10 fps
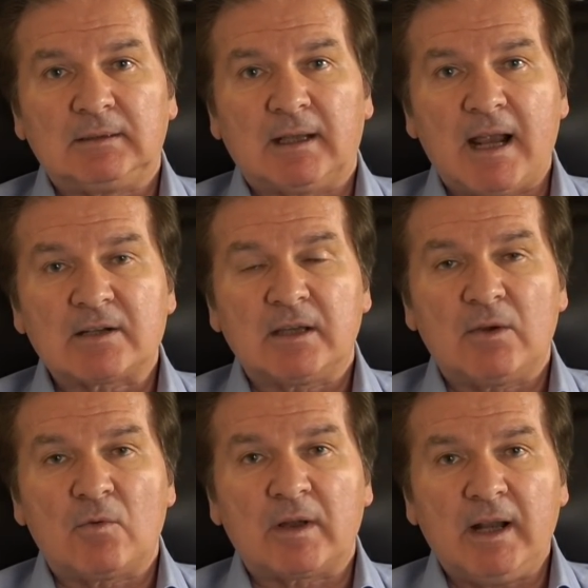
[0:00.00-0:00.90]

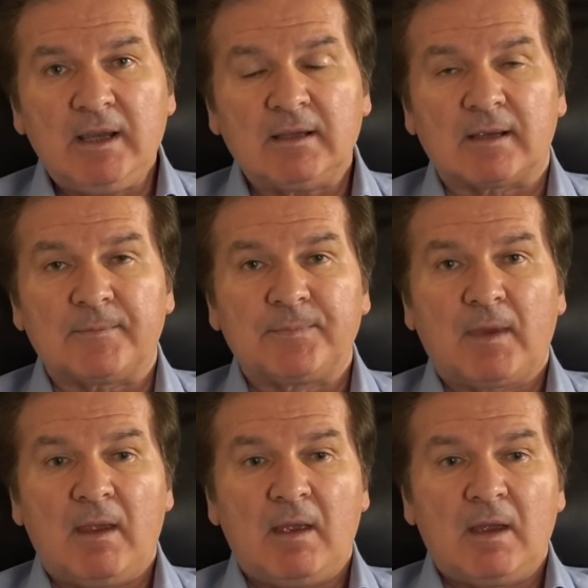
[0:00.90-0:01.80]
граждане Украины,
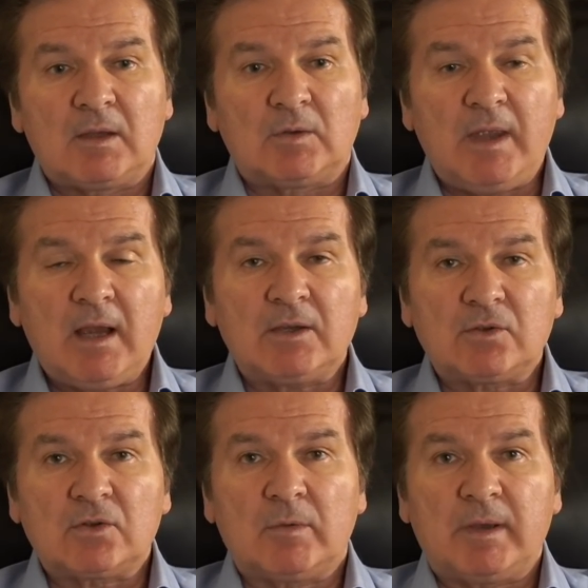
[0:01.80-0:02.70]
то я
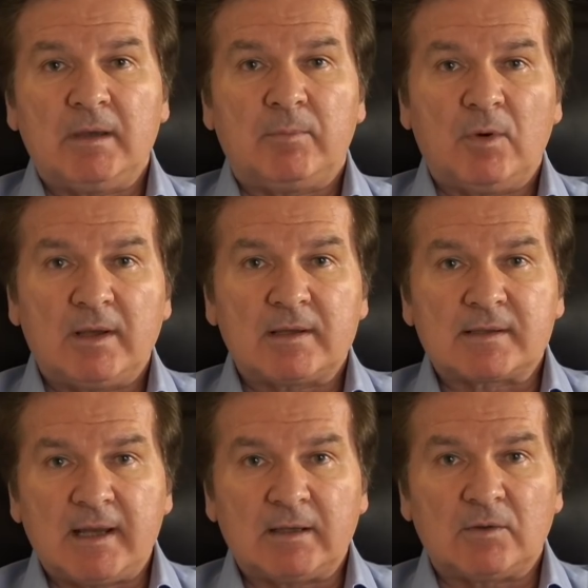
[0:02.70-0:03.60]
хочу, чтобы они поняли
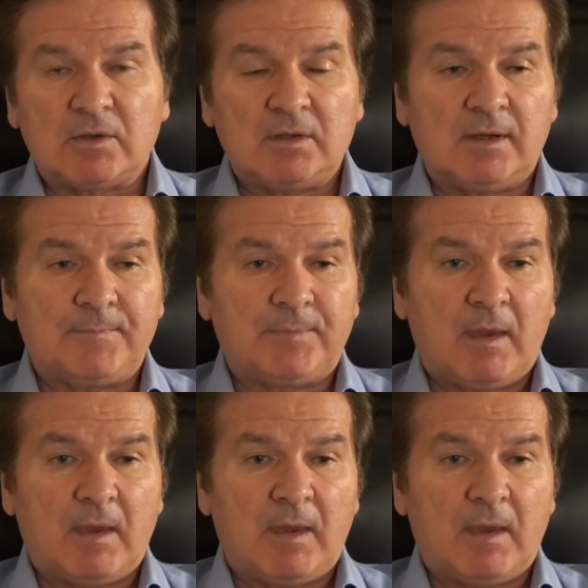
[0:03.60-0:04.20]
следующее.